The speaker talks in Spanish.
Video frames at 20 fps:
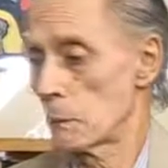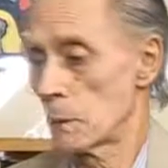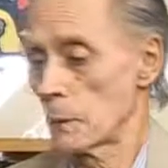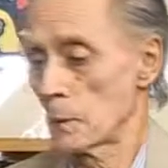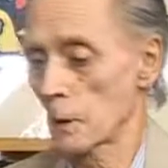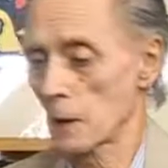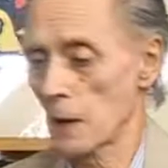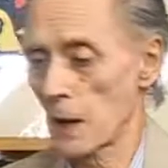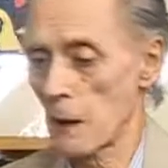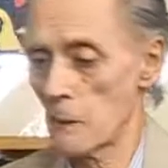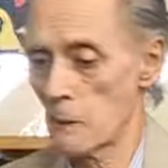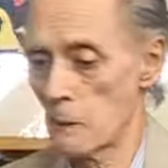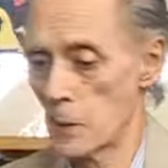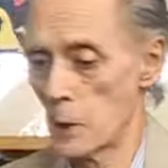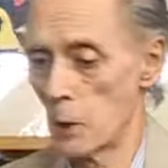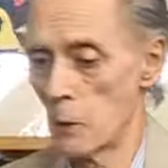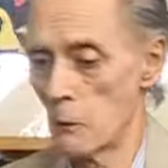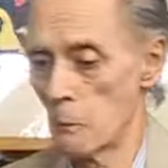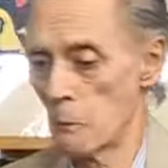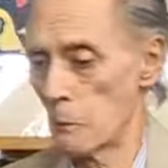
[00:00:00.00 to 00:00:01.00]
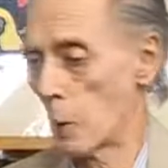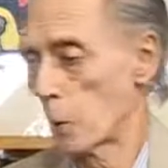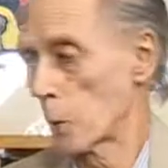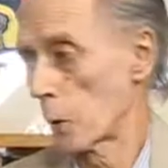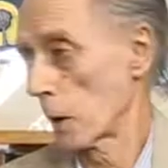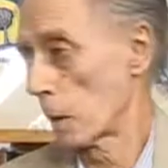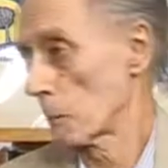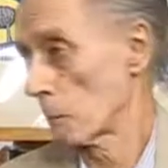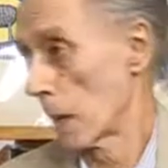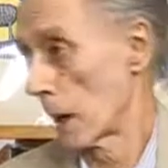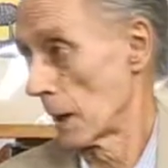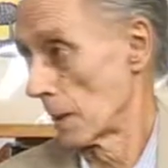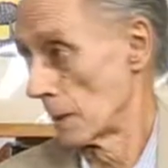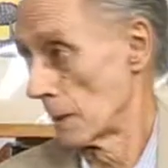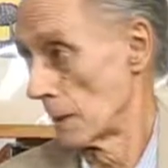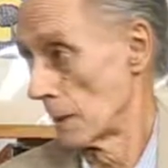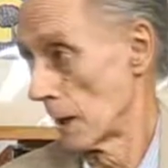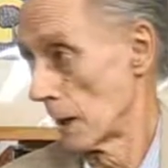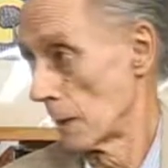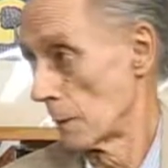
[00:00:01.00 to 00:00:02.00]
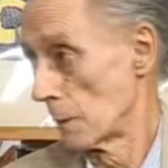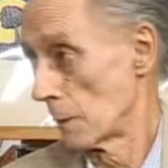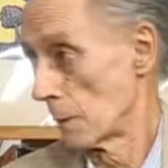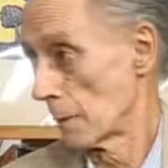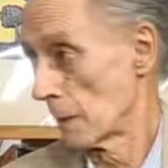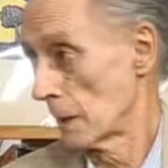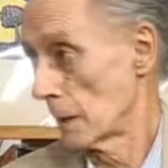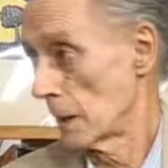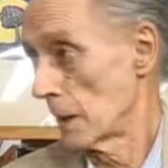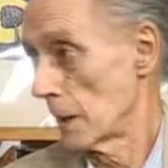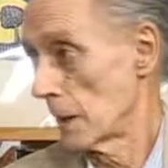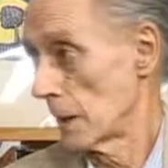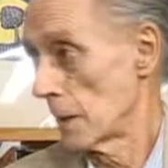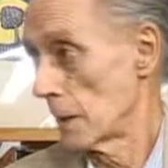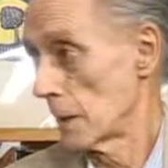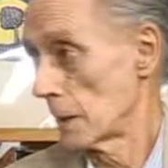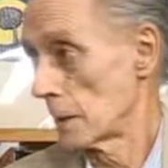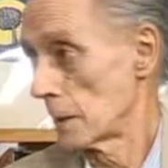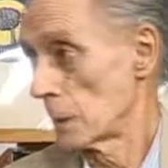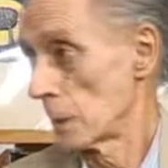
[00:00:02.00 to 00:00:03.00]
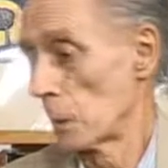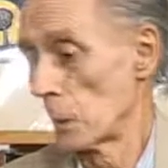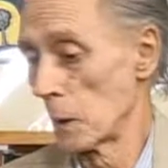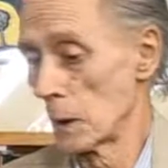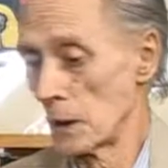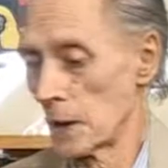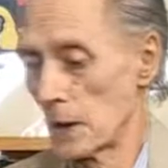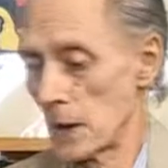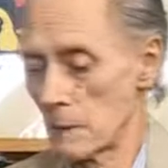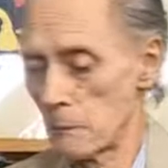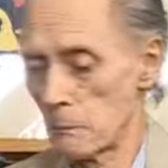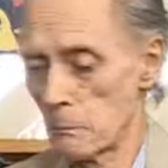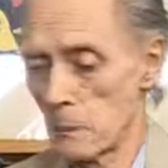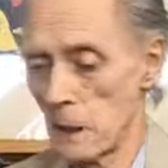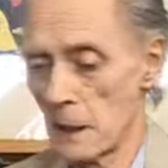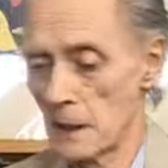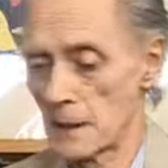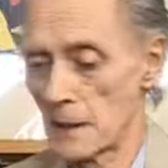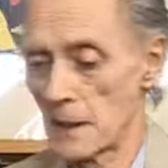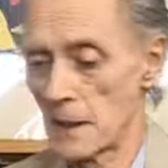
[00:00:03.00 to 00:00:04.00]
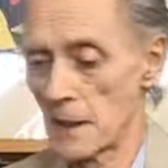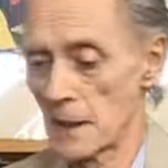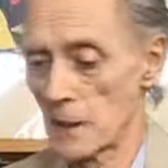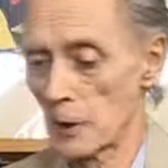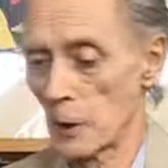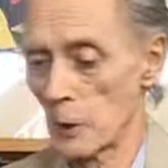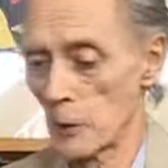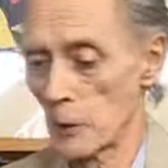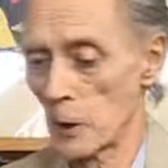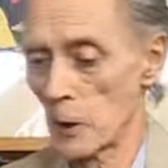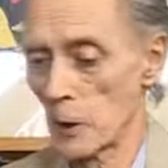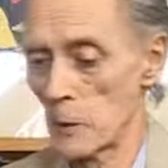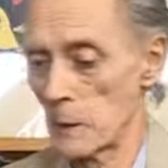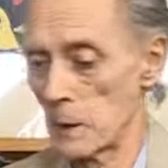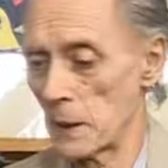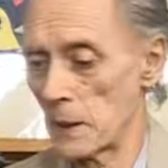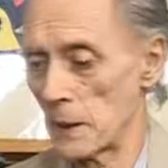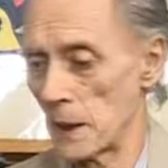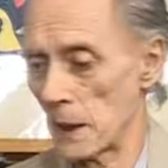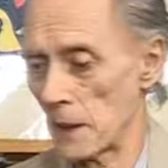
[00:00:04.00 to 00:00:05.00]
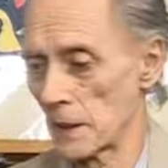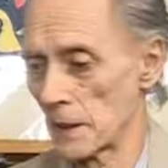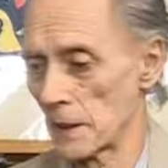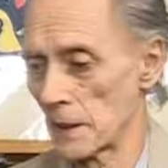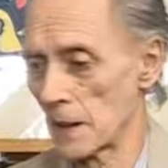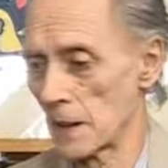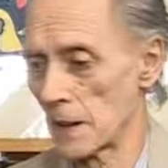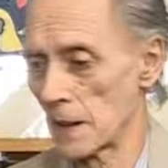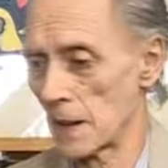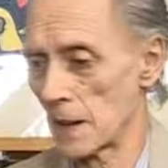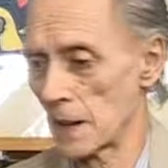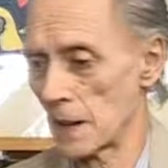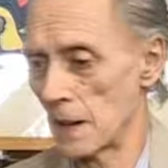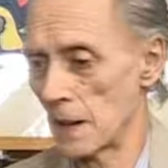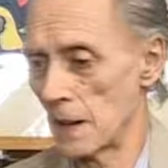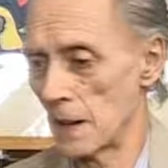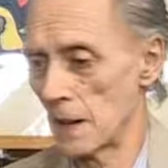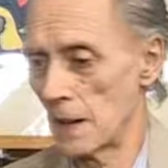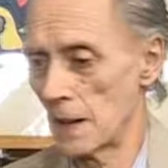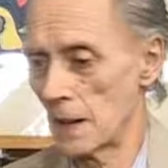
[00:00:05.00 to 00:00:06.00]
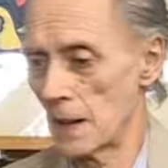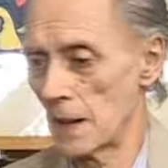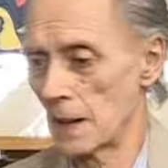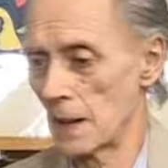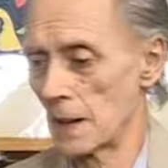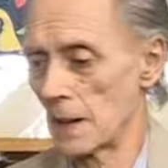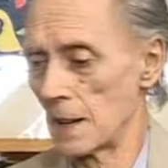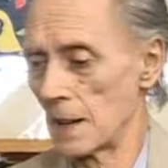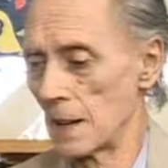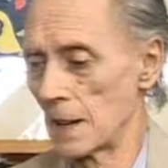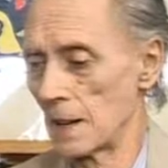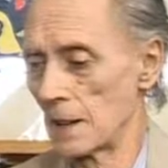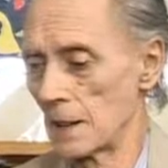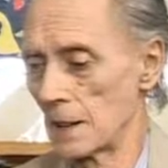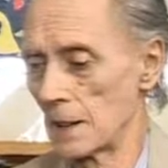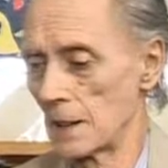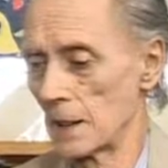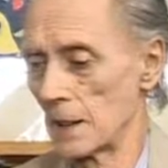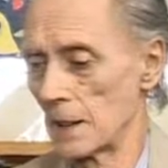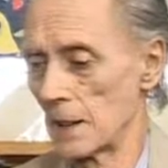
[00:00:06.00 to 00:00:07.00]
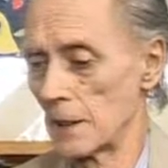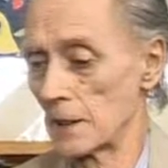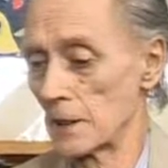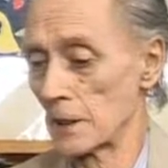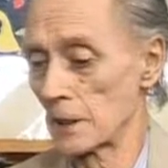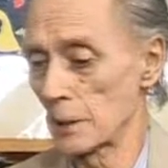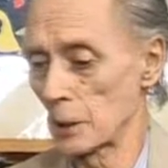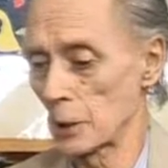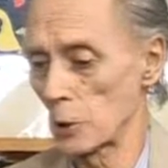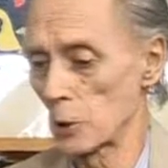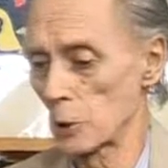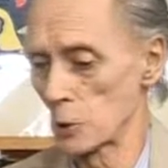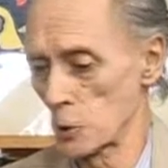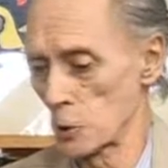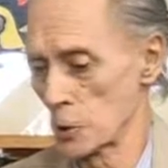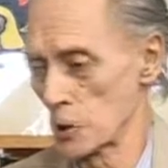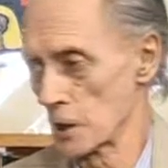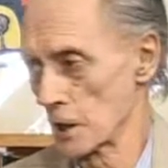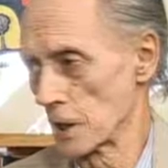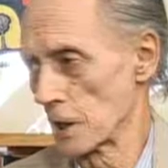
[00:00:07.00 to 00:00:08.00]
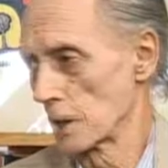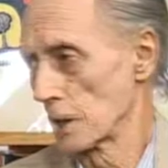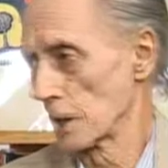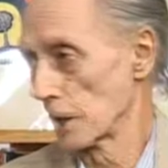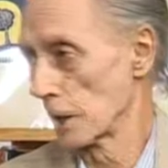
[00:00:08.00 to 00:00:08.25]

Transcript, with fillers: Pero cambió un poco España. Sí. Es la España económica de eh, el roche